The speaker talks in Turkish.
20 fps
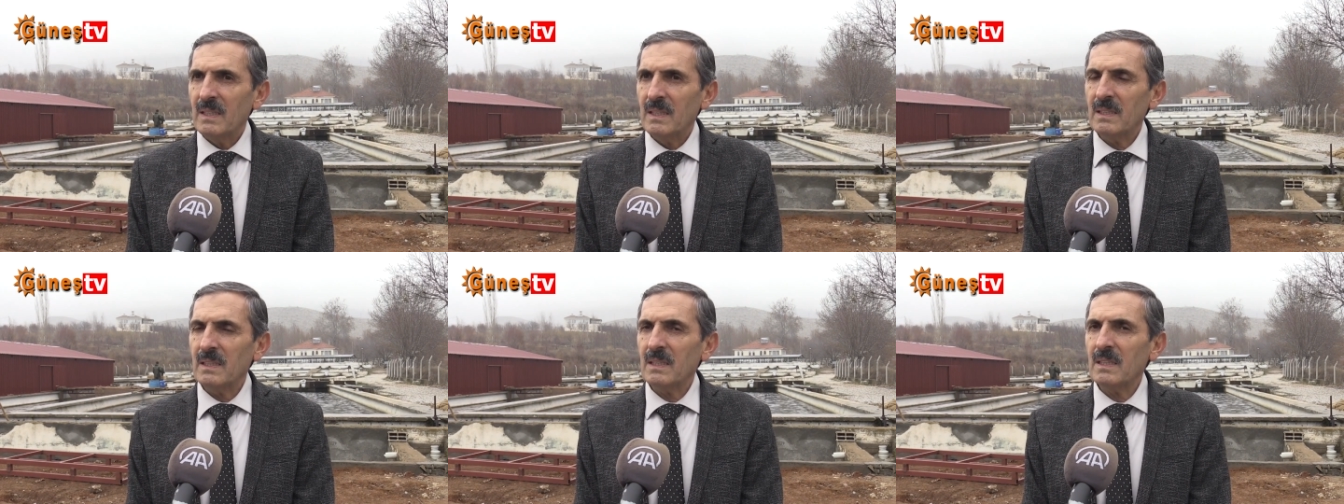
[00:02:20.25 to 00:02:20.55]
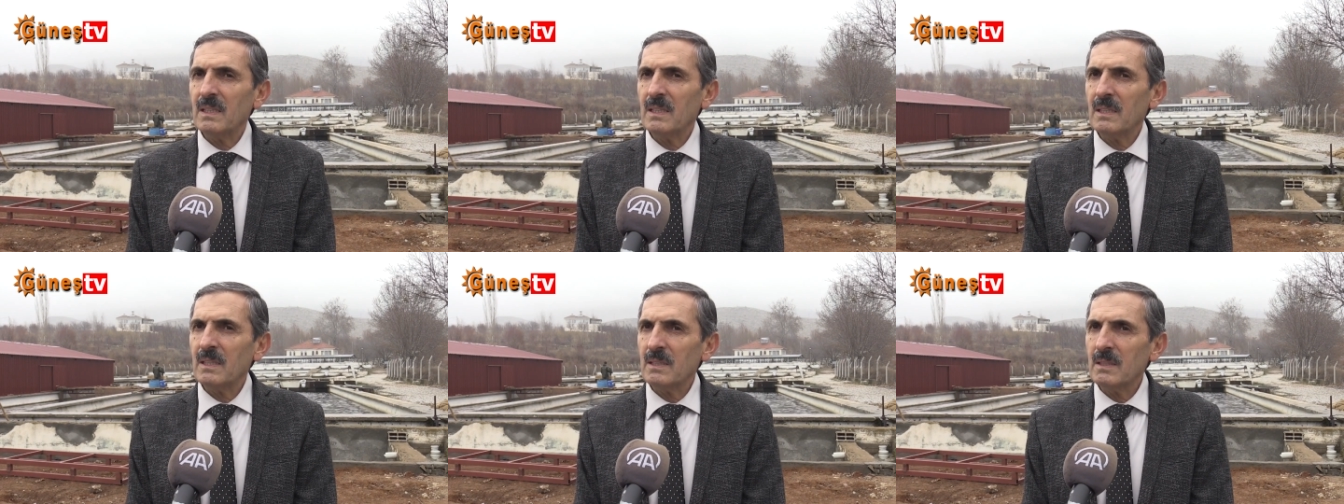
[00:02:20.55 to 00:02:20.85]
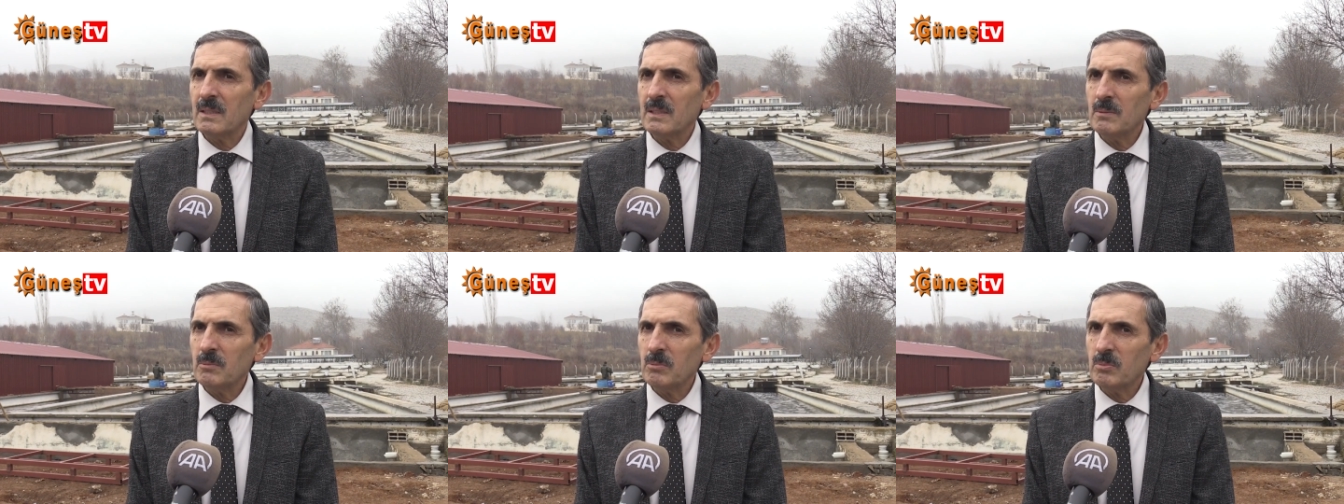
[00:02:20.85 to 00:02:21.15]

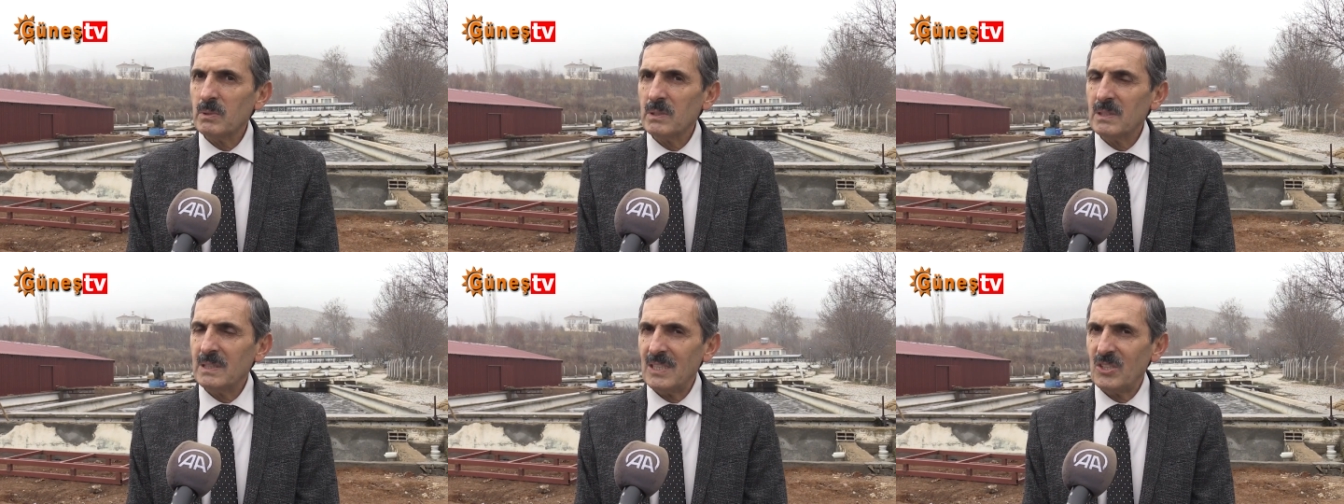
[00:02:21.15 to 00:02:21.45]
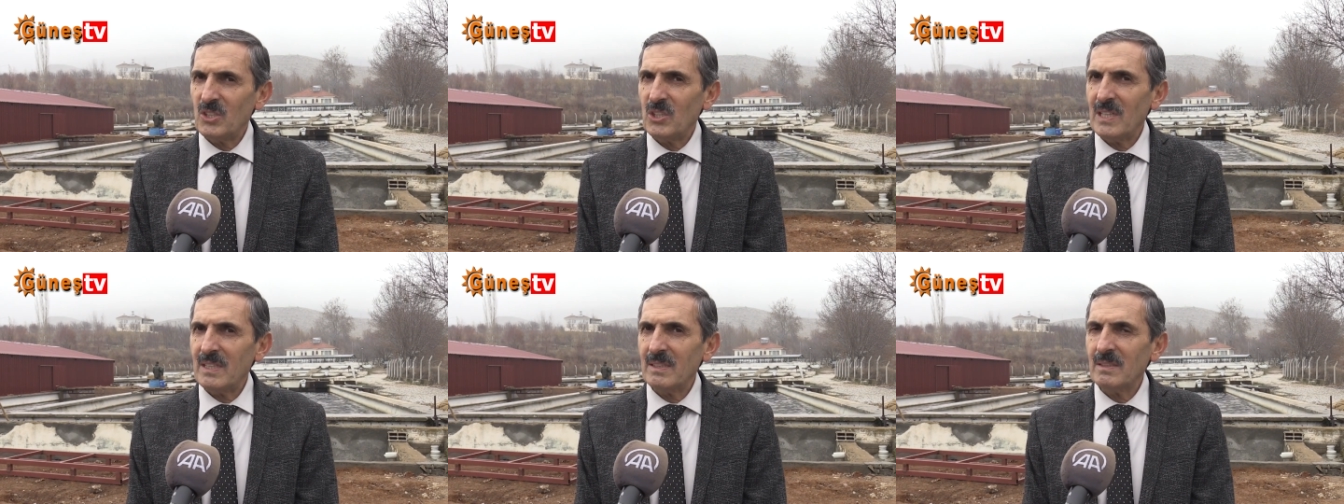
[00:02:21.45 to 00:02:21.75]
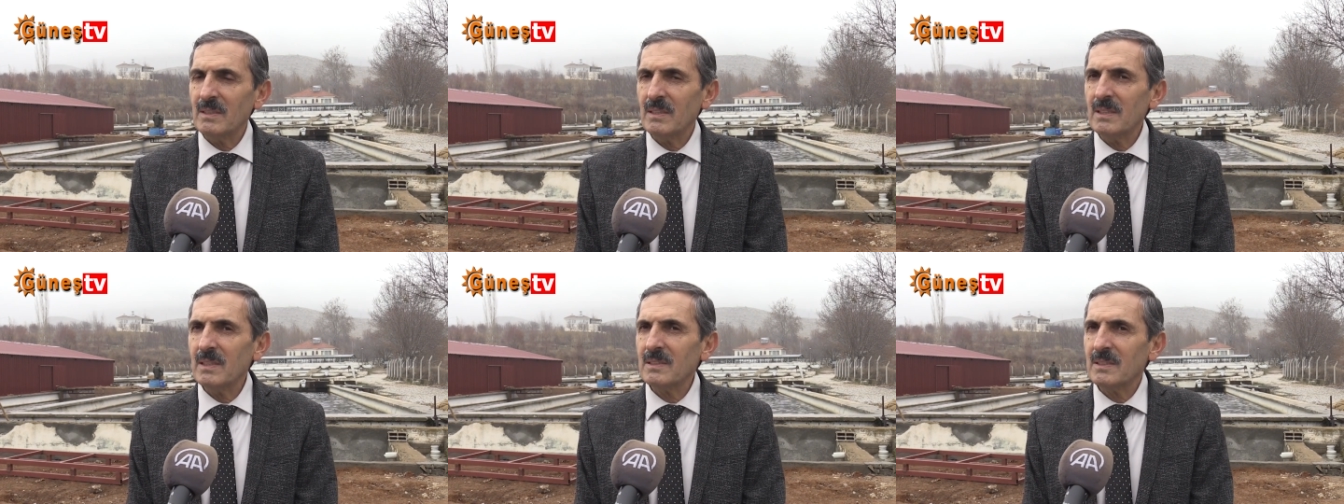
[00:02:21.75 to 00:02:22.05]
Ee, geçen
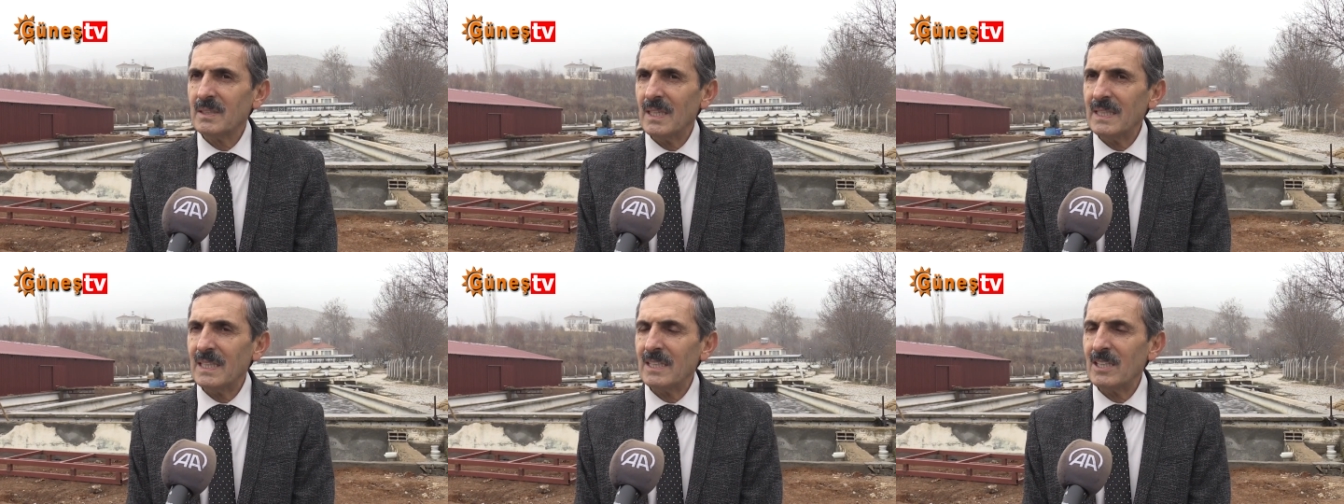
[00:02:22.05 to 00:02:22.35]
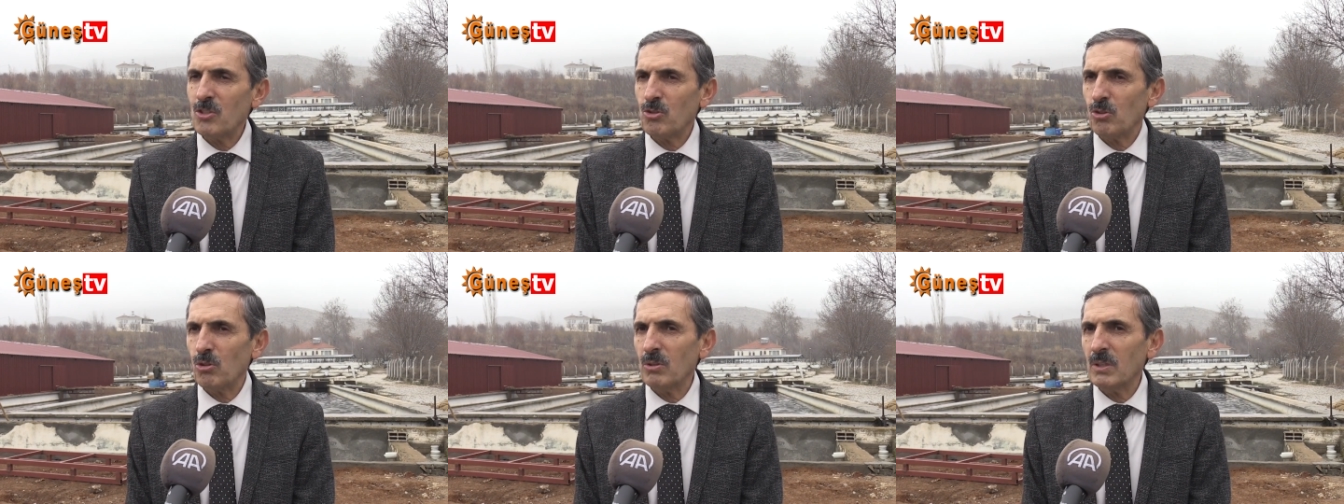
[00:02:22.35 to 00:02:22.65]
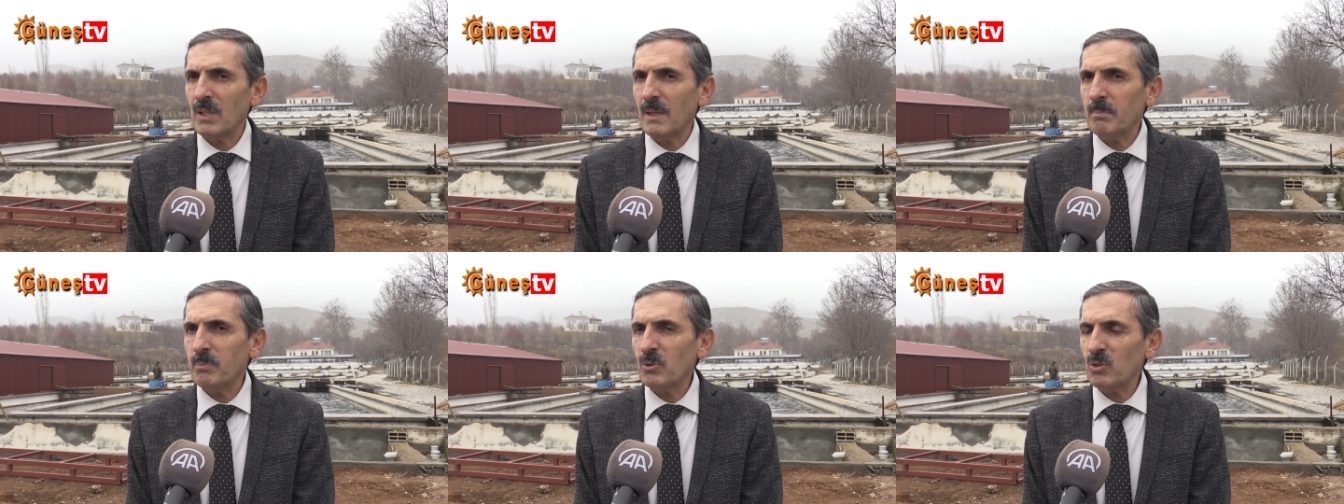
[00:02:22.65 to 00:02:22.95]
seneden
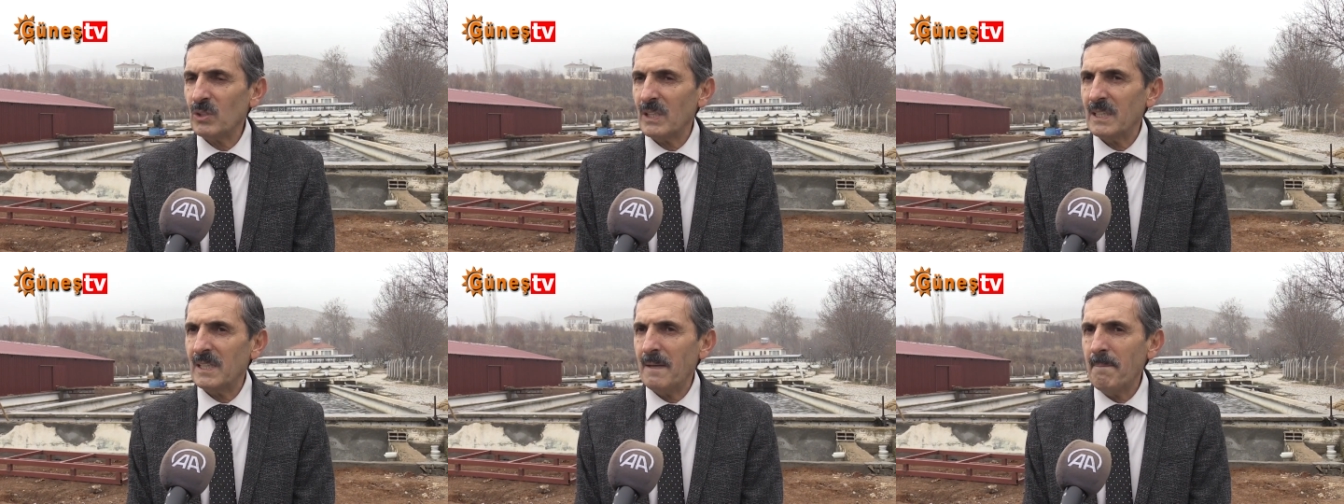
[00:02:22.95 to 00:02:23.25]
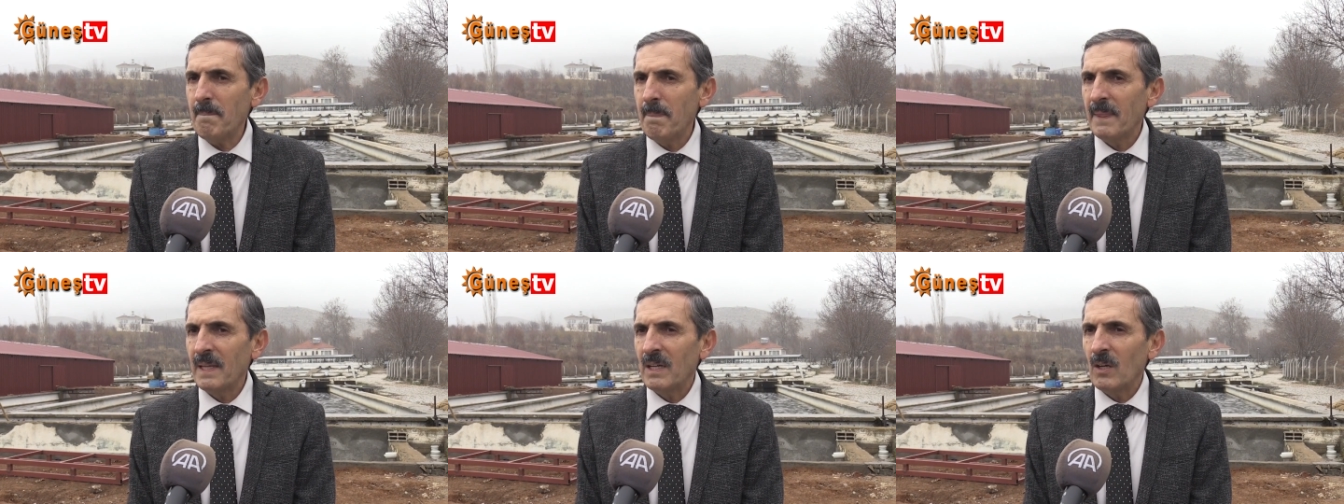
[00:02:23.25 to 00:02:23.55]
sonra bu sene